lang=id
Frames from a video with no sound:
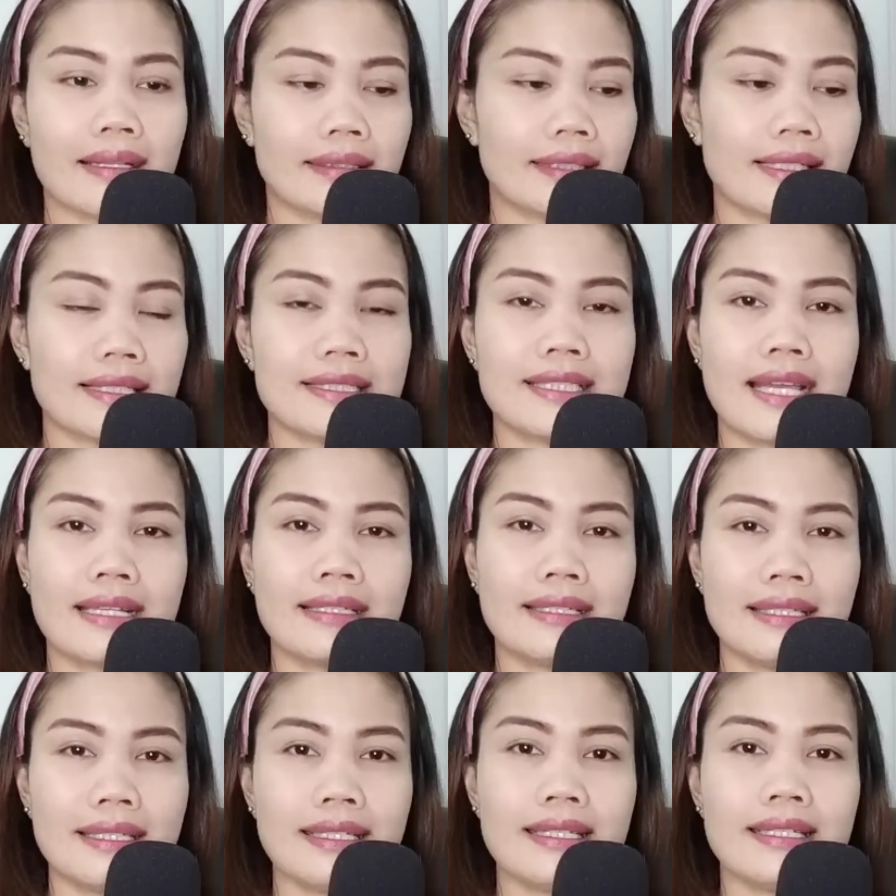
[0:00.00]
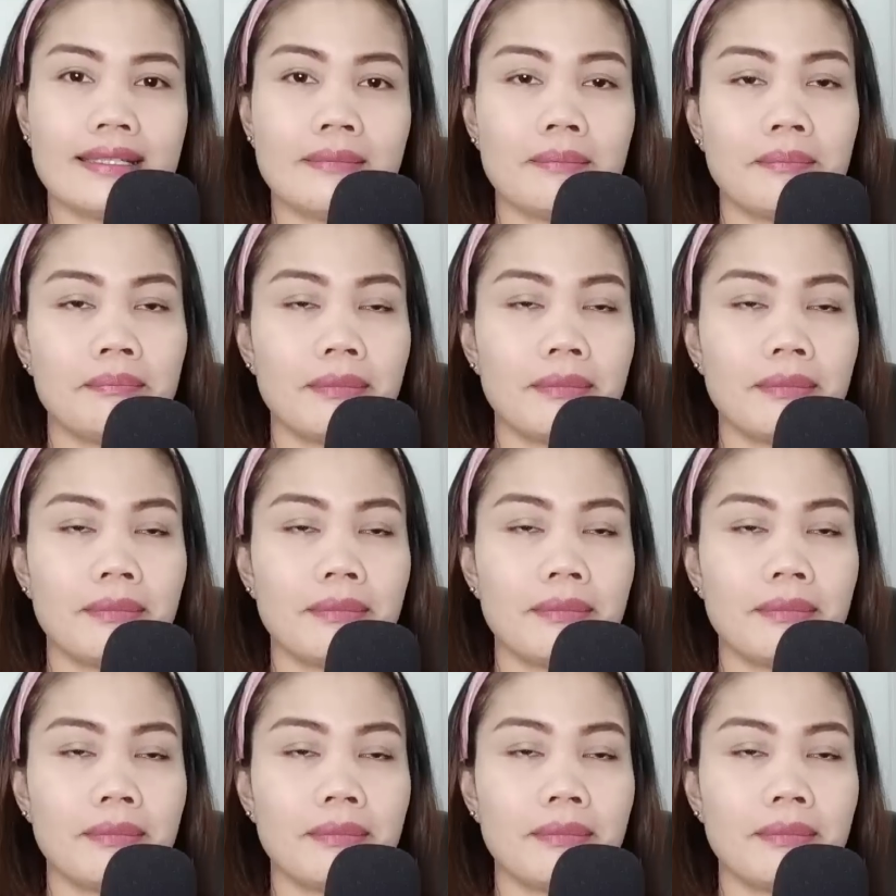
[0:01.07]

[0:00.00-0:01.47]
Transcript: terjadi